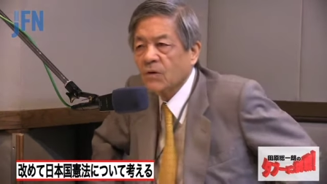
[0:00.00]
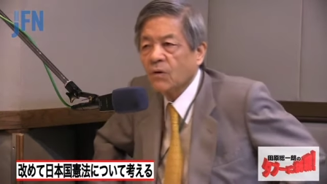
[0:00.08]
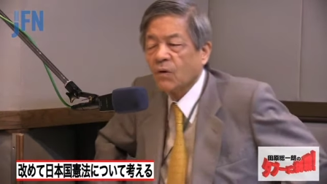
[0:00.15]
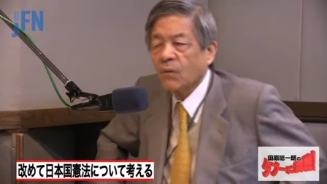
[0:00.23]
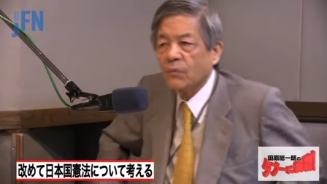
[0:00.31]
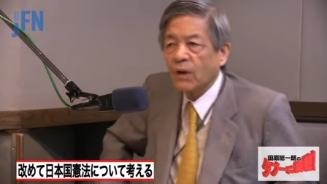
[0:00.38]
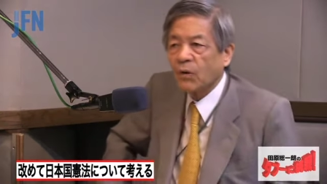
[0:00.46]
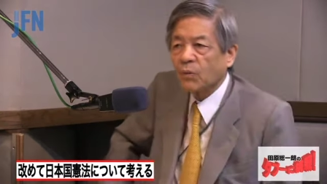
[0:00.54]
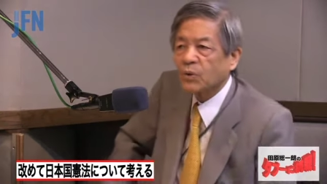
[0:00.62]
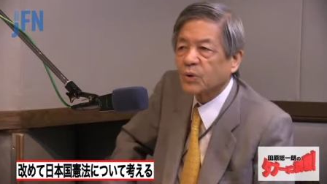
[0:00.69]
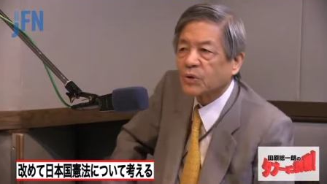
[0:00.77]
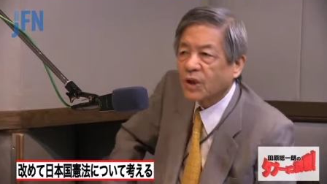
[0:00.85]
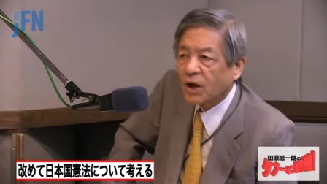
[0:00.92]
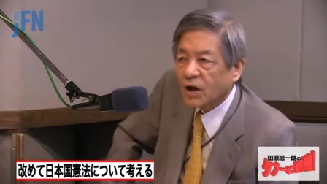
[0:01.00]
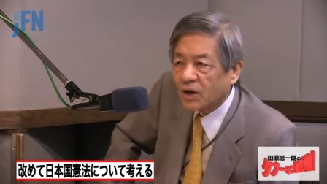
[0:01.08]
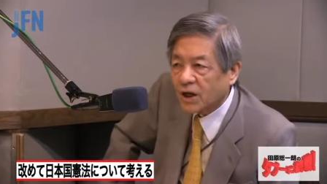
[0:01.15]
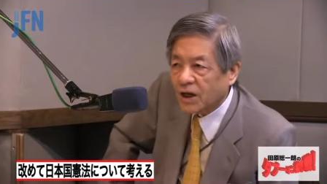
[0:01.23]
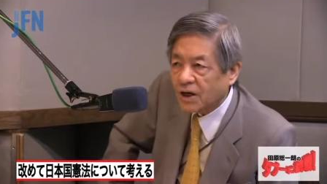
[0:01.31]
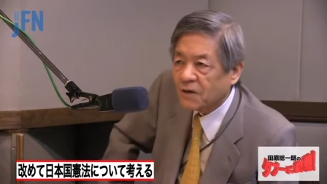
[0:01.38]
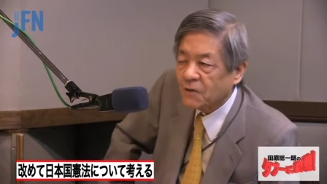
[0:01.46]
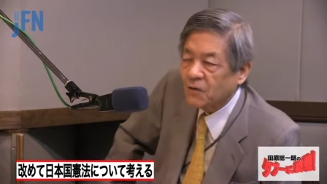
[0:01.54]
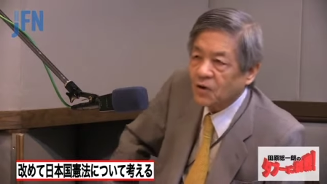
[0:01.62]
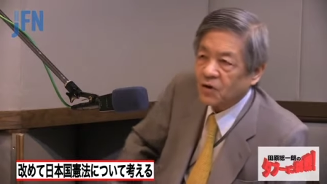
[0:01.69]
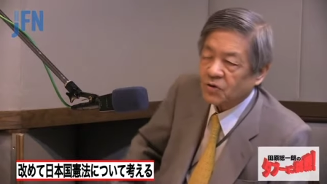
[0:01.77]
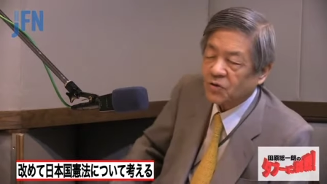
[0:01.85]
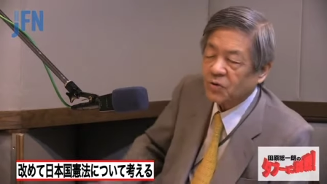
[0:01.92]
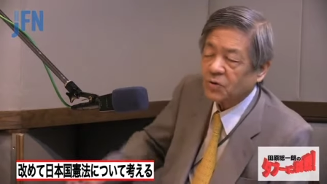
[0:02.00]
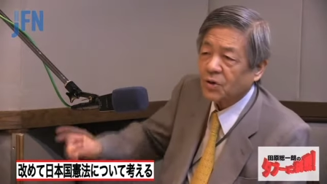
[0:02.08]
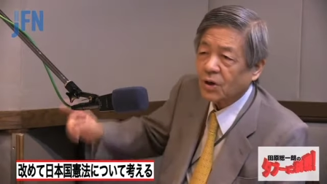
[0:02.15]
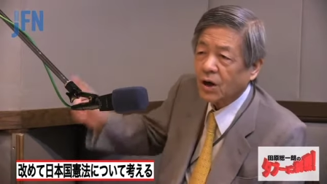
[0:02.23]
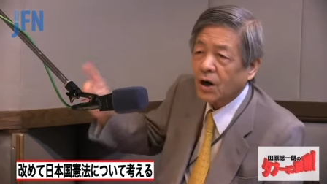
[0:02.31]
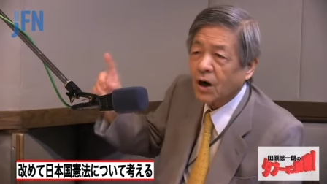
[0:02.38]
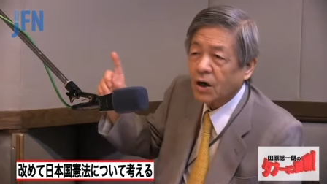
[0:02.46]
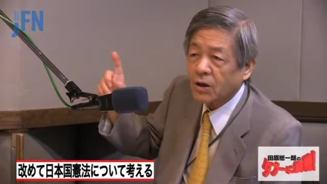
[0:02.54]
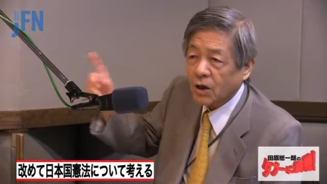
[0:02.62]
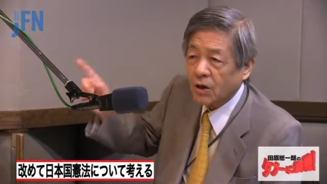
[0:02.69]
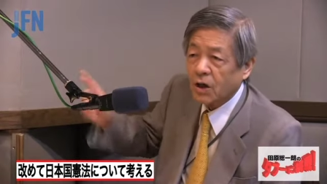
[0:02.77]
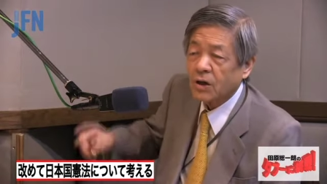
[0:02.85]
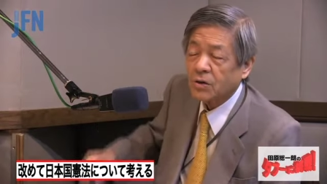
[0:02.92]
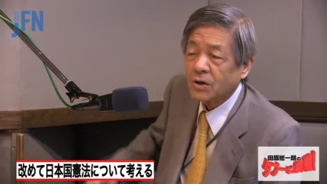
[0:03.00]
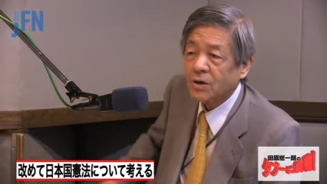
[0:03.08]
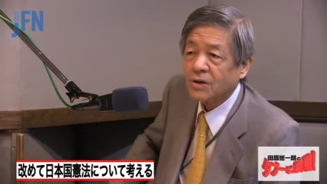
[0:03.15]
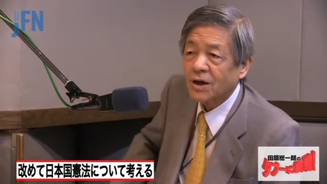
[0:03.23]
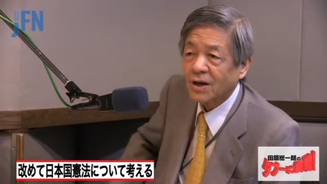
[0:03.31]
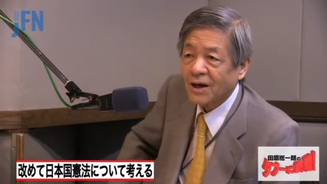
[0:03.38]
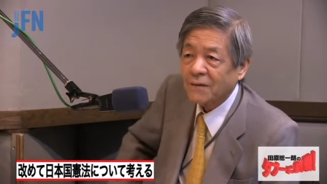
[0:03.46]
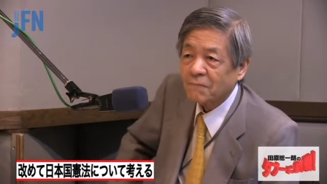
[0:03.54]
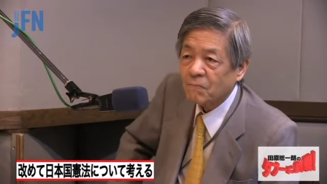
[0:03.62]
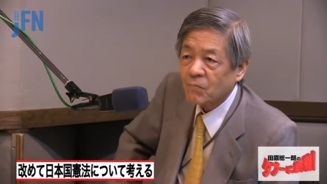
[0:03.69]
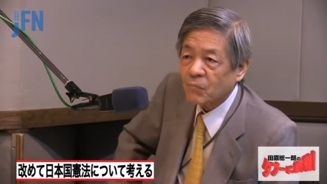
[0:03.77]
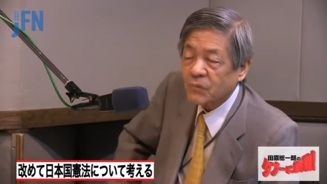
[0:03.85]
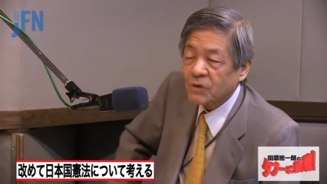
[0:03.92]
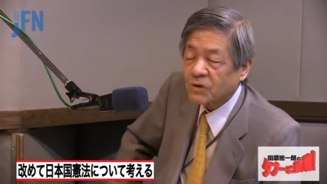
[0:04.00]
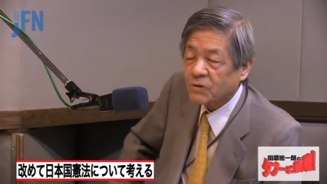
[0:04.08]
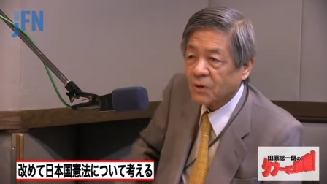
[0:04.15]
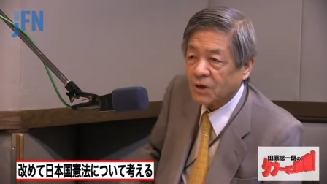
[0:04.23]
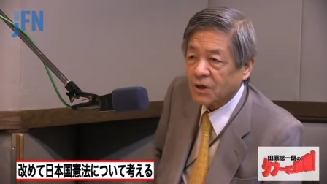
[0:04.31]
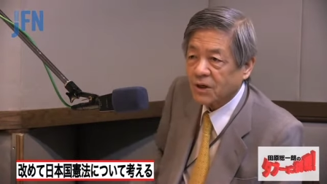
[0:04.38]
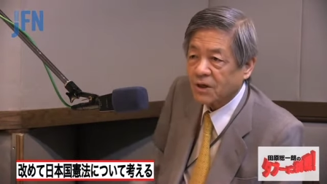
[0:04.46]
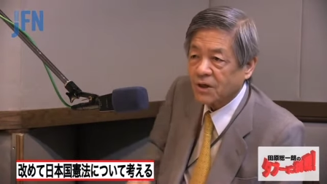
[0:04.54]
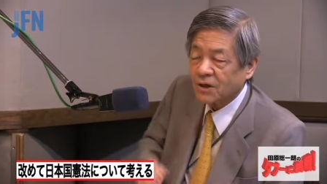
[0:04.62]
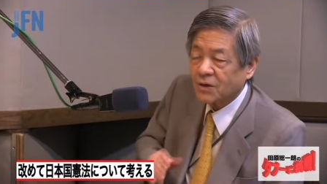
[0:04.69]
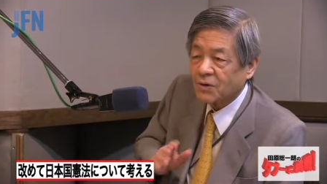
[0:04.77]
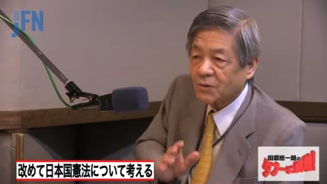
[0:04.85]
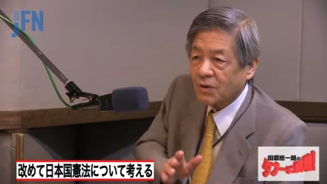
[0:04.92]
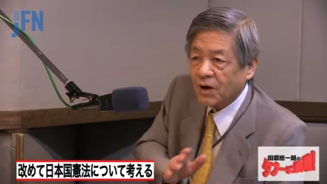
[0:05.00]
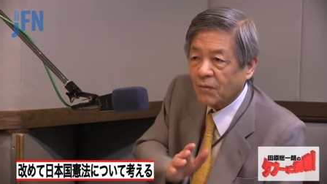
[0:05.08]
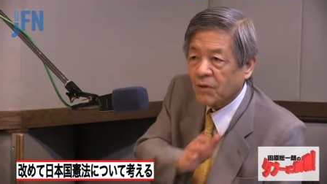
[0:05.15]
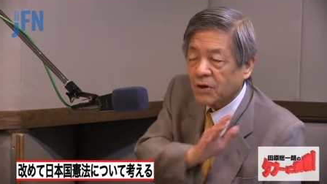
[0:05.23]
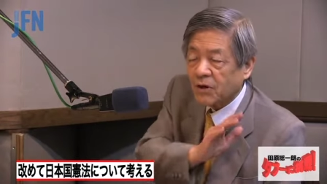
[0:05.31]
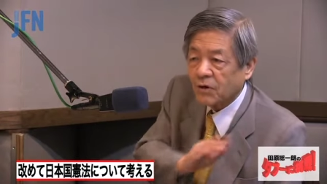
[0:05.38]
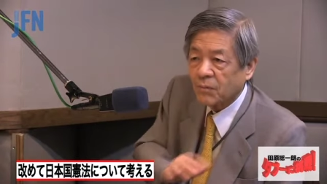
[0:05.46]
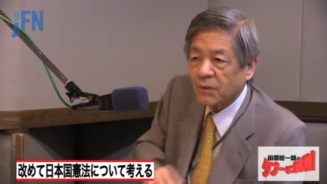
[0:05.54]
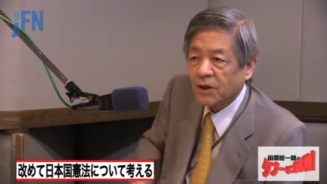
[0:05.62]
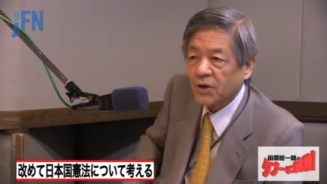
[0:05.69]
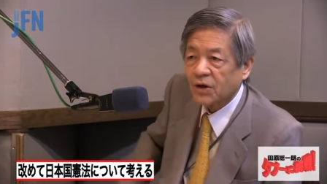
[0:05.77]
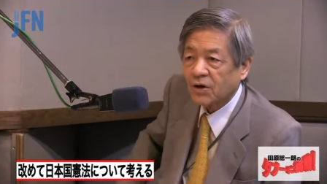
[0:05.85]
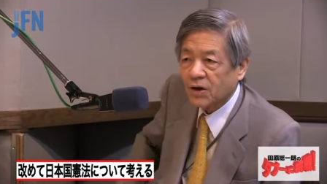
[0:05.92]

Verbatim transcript: こんなこと言ったらねずっと長い間冷戦でねつまり日本はアメリカの味方